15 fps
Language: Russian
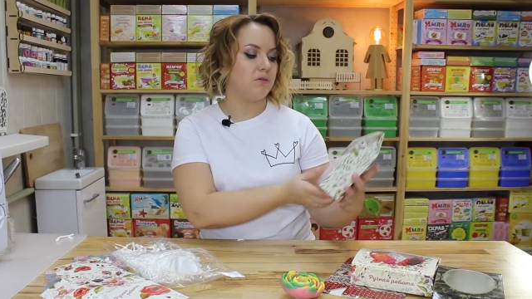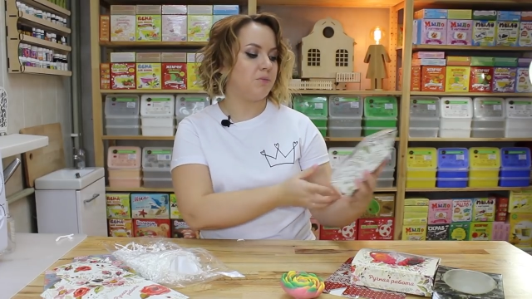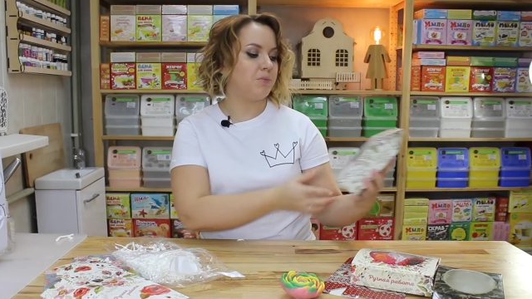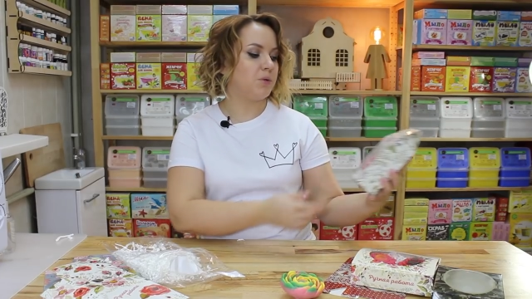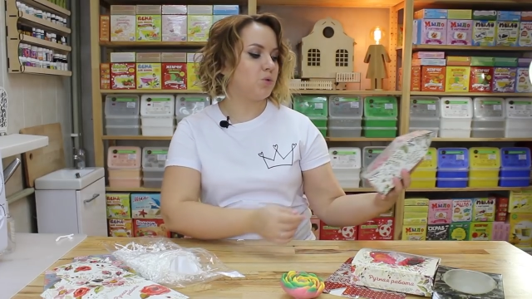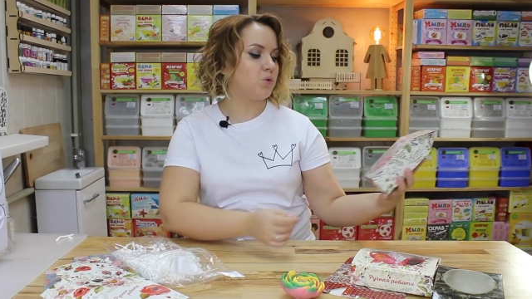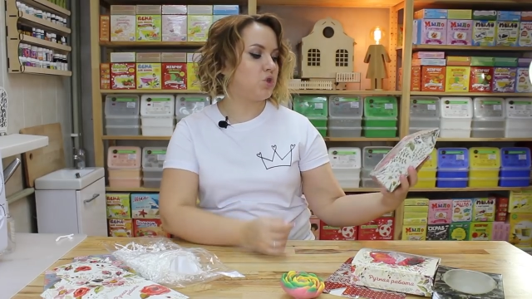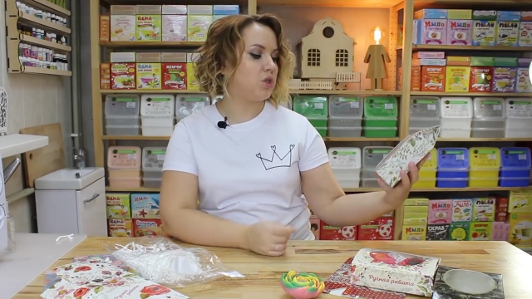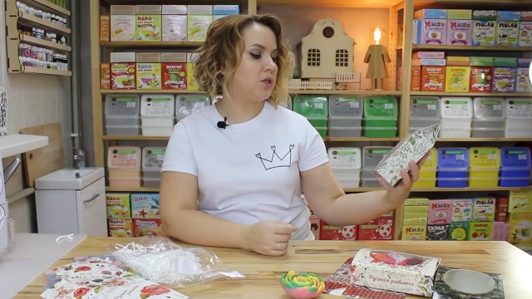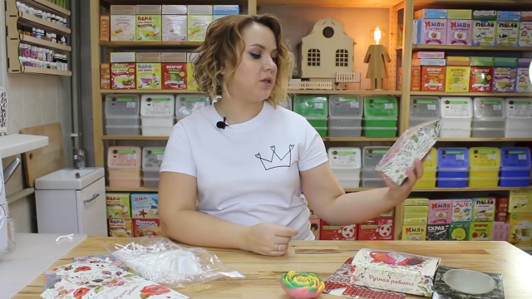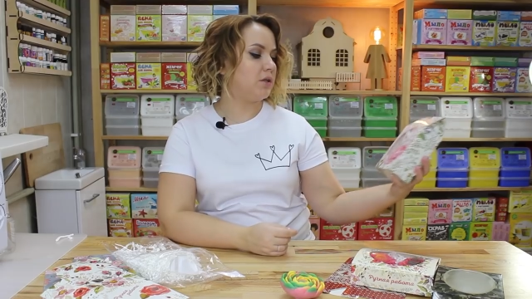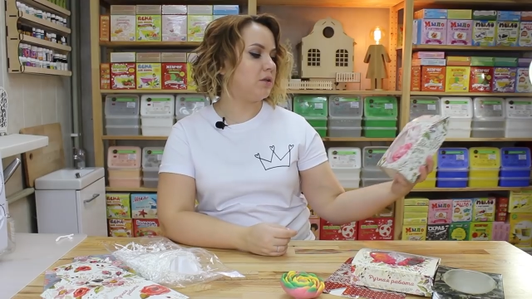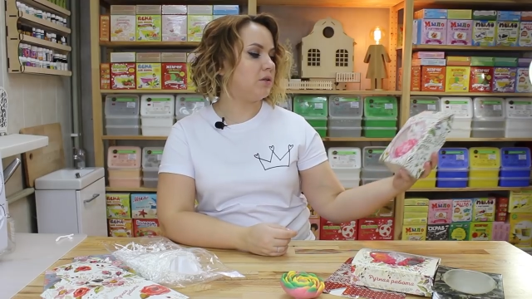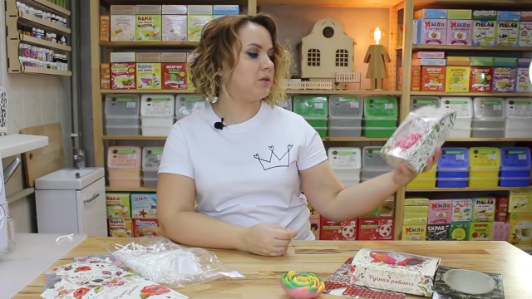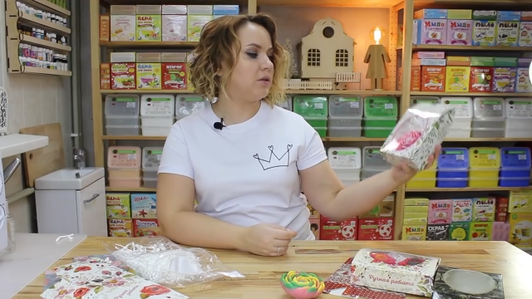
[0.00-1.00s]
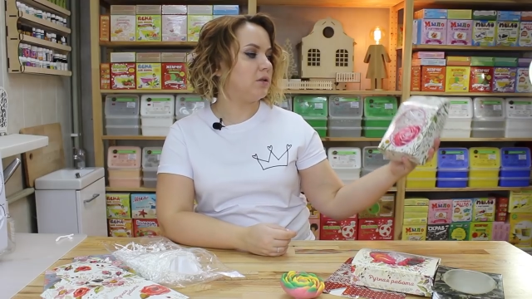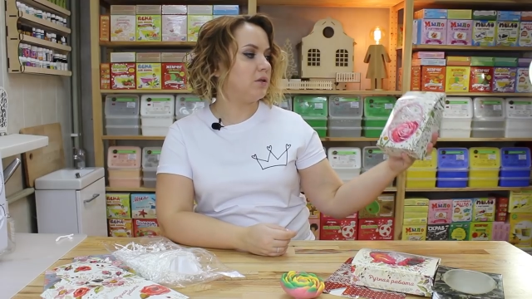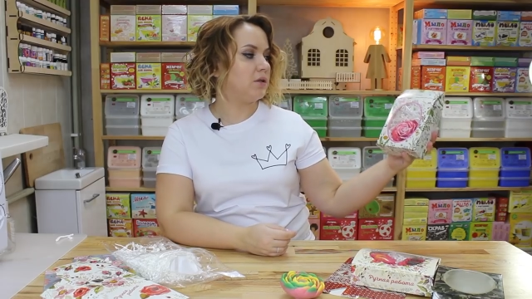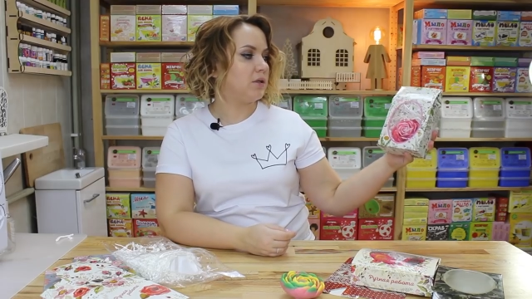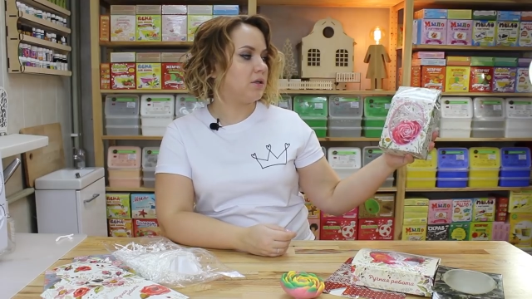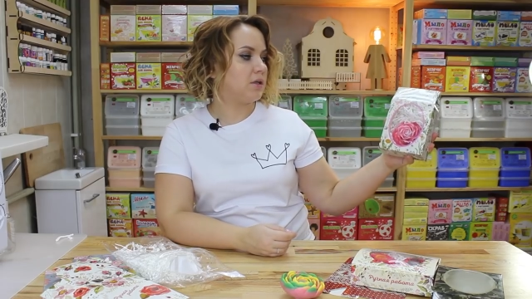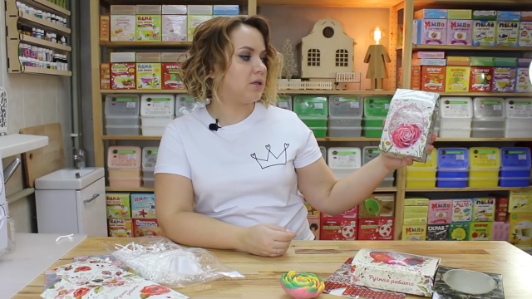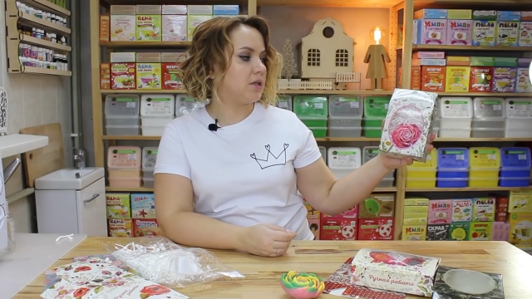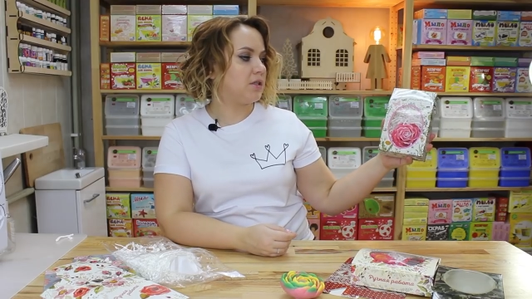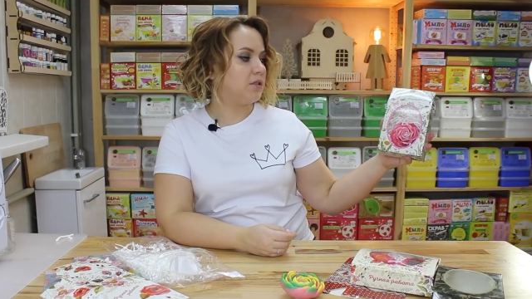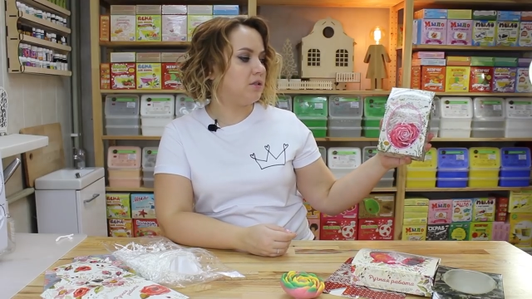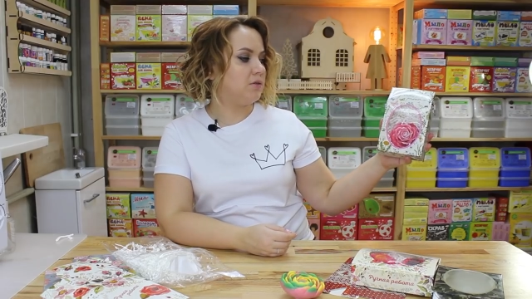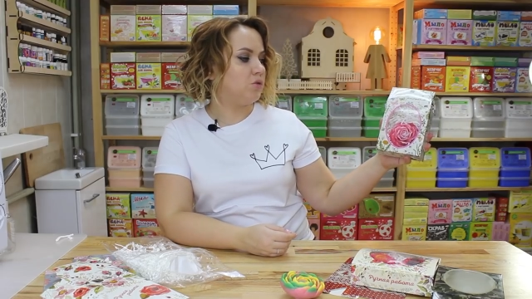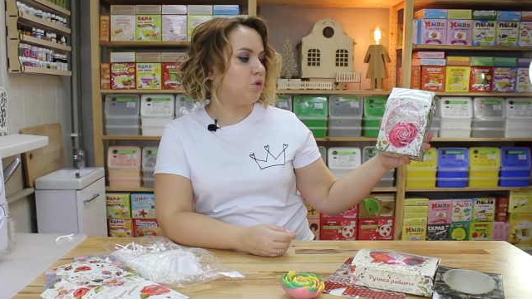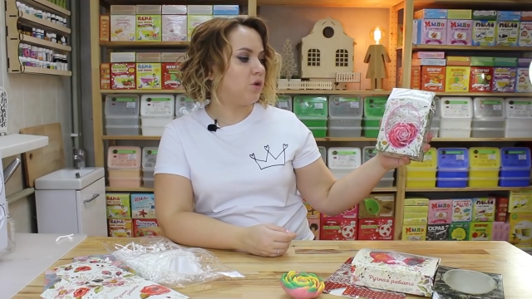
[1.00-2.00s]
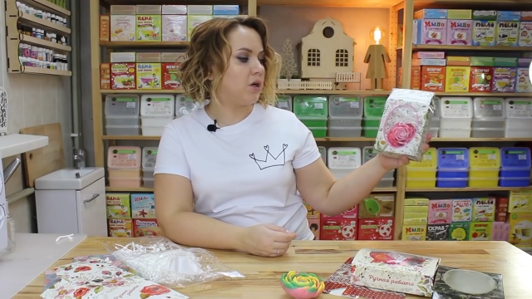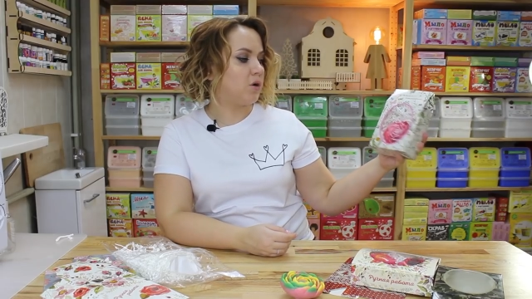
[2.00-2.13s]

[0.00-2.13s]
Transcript: Вы получили красивую